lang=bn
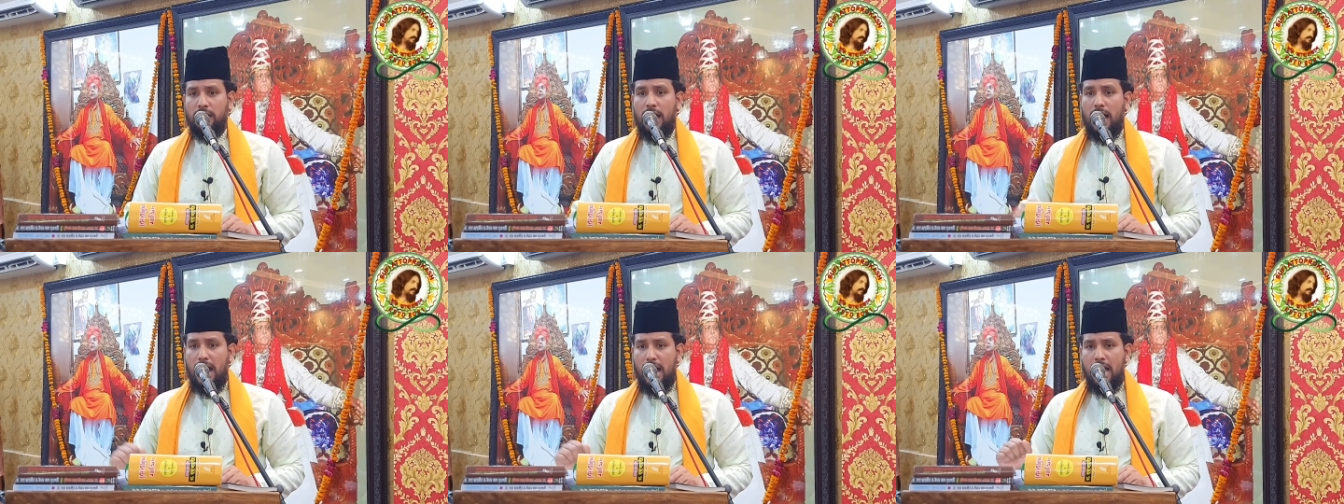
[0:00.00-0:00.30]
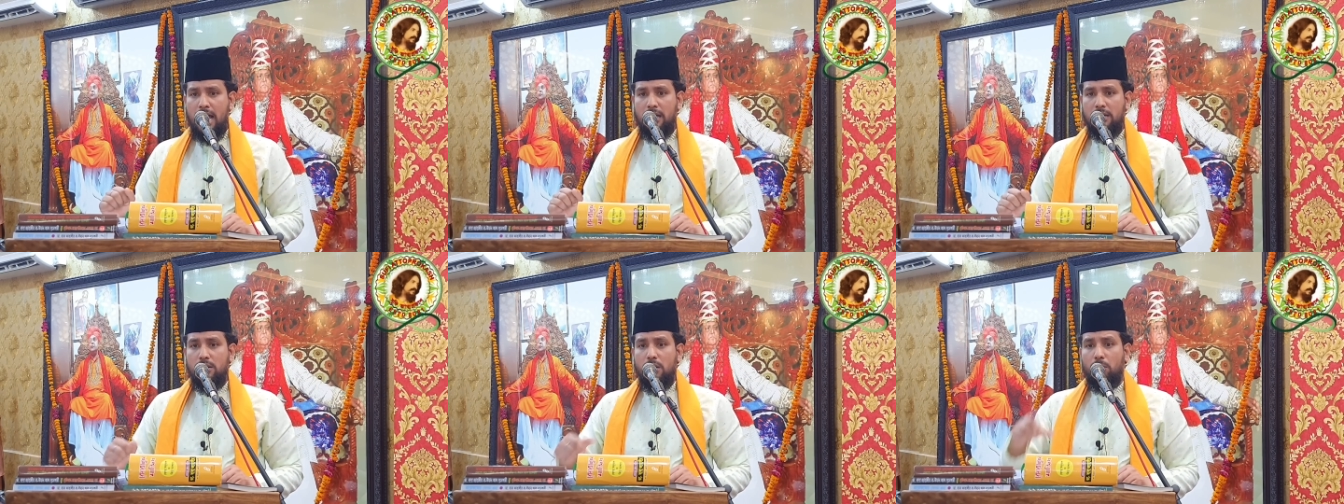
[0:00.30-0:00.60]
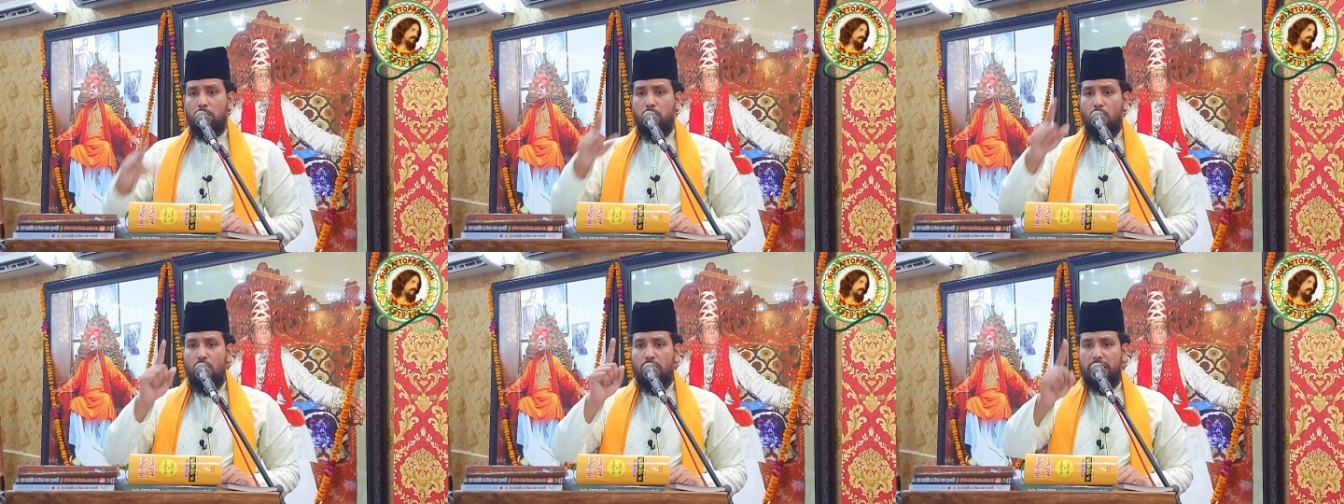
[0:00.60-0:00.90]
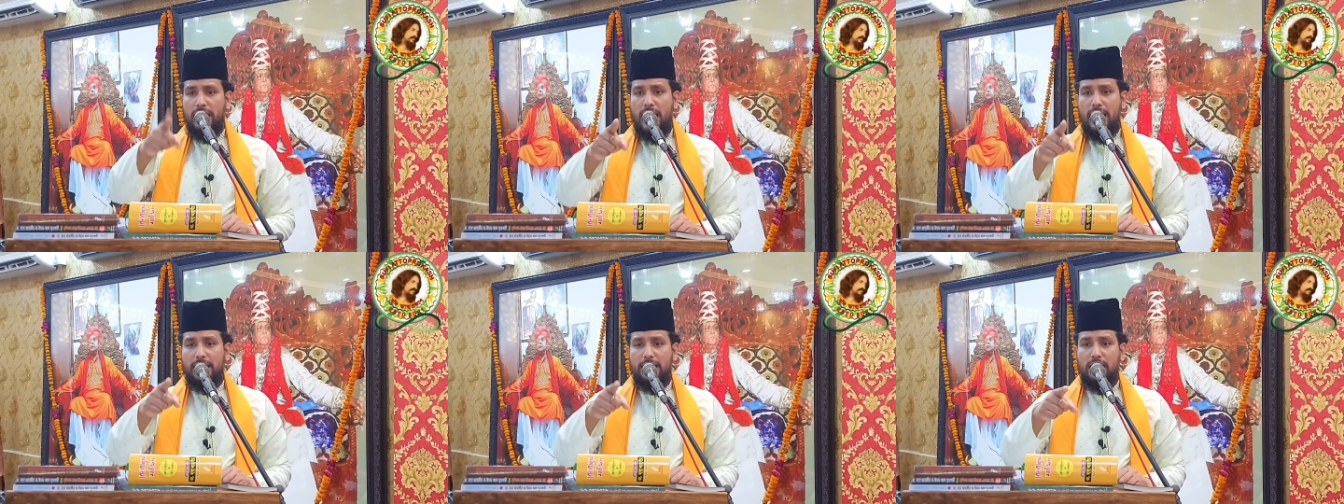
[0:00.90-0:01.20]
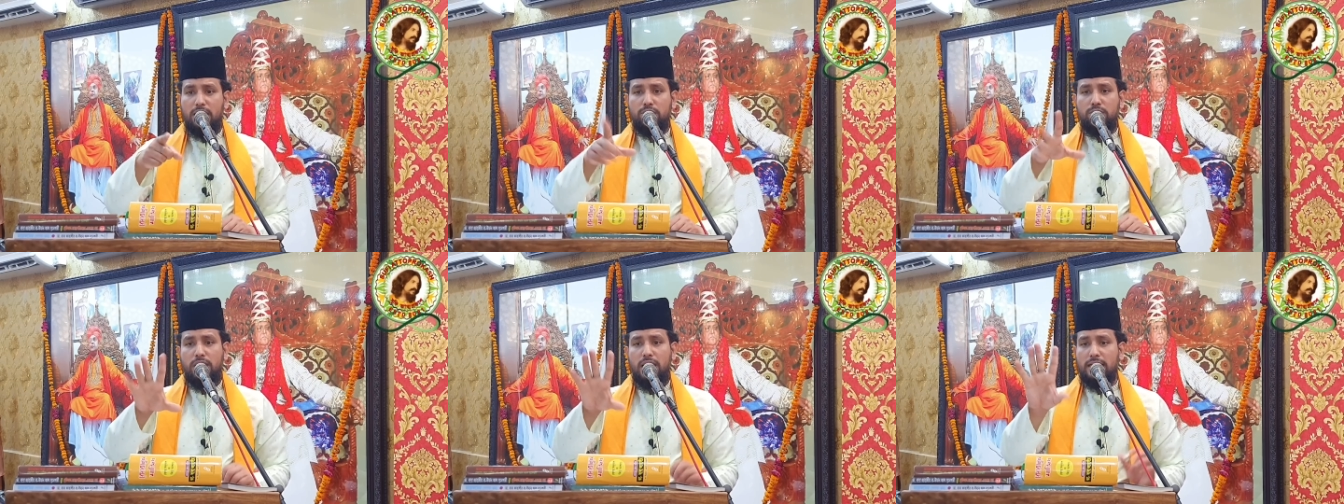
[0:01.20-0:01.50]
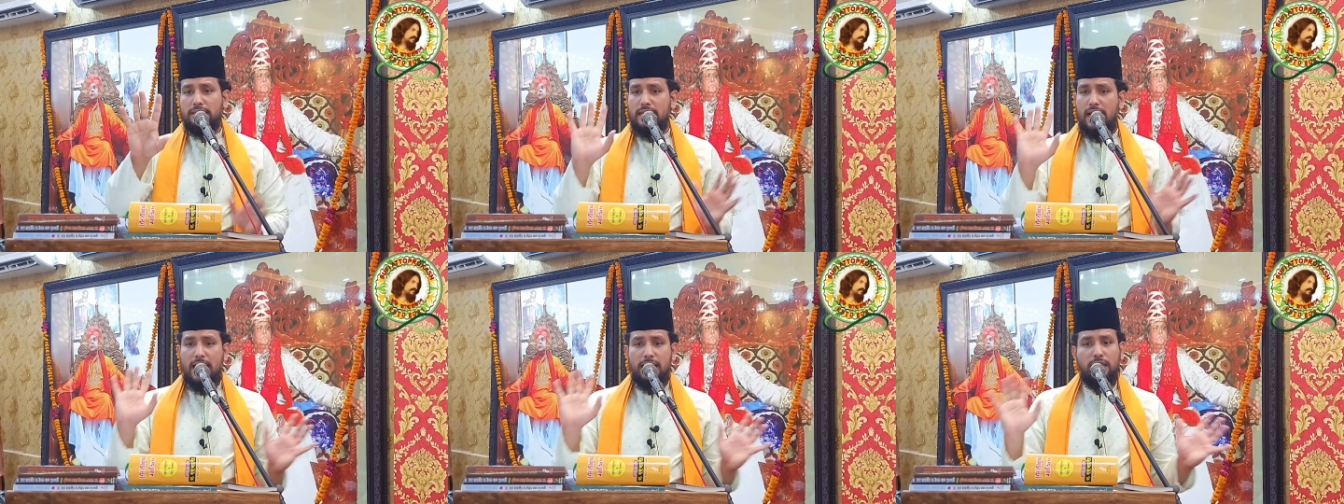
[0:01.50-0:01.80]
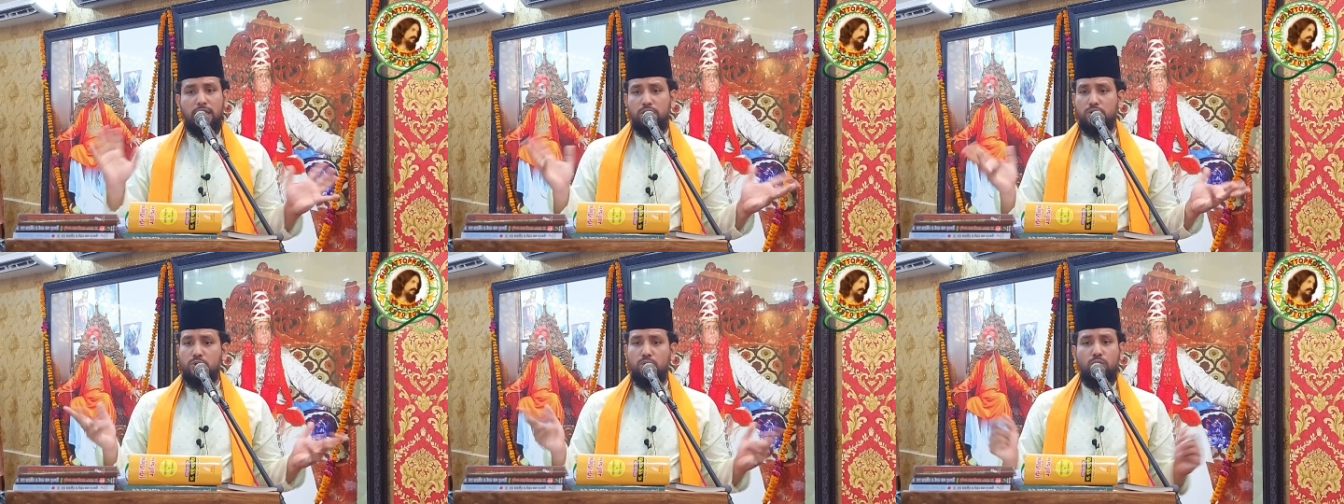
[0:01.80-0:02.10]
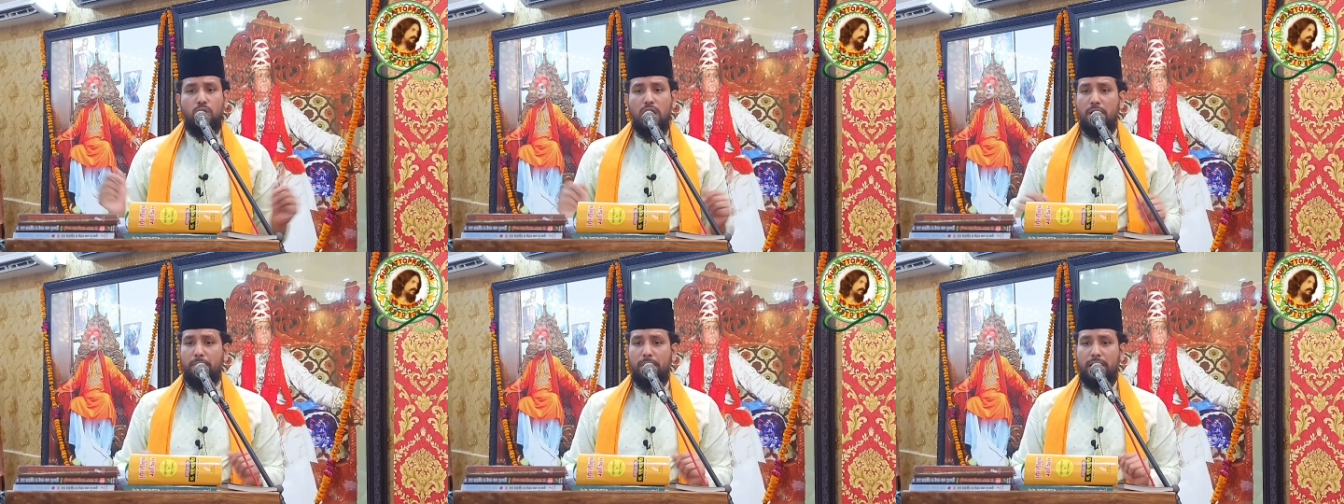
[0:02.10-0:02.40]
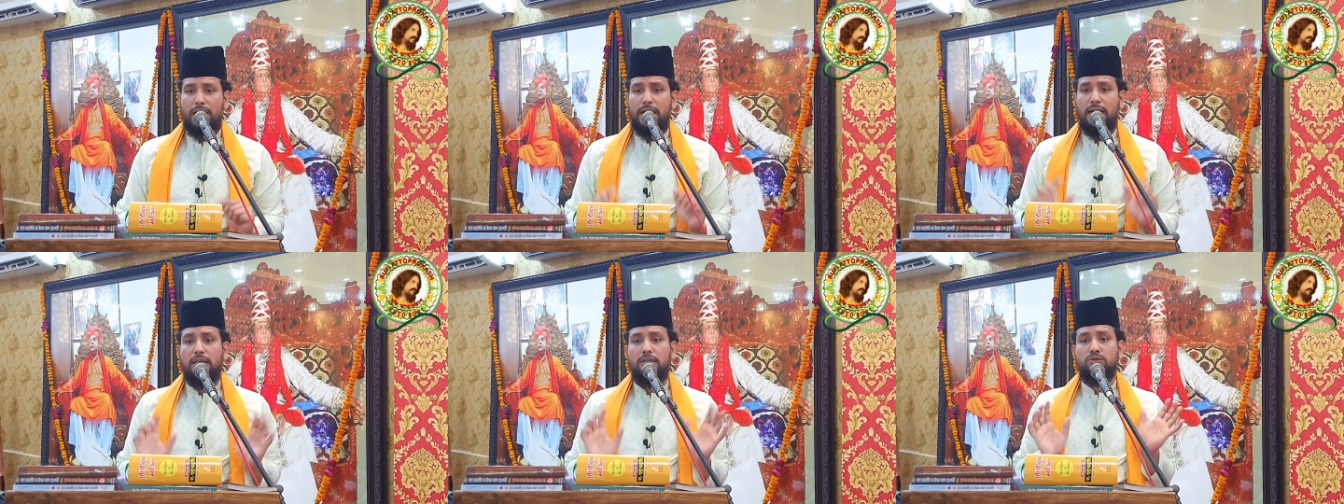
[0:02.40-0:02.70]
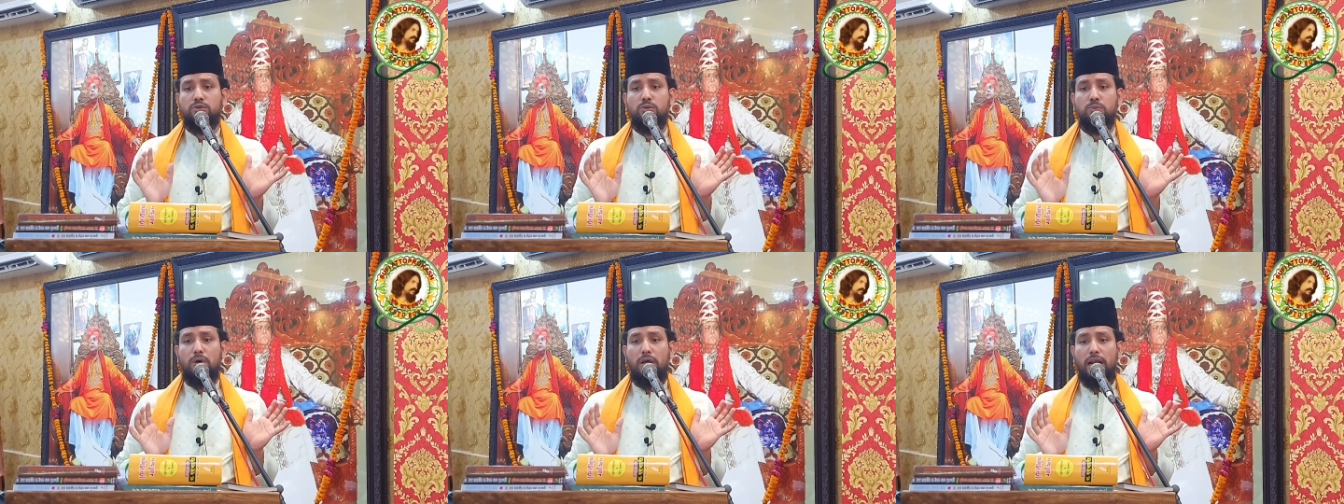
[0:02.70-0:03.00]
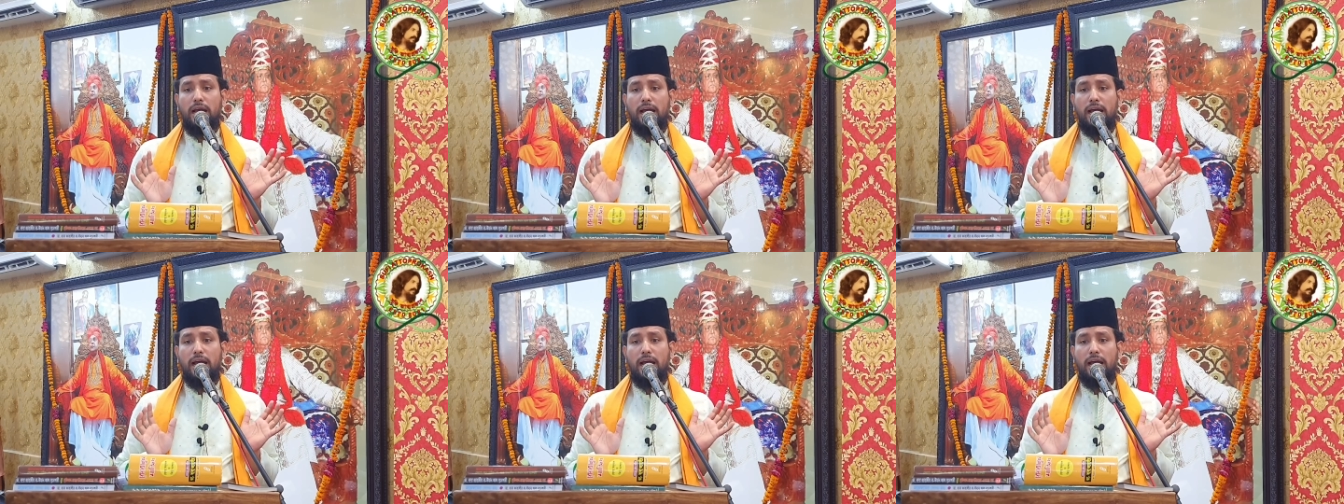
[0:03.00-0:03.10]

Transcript: হ্যাঁ বগে আইয়া থুয়া যায় কিচ্ছু কয়ে পারে না চুপ করে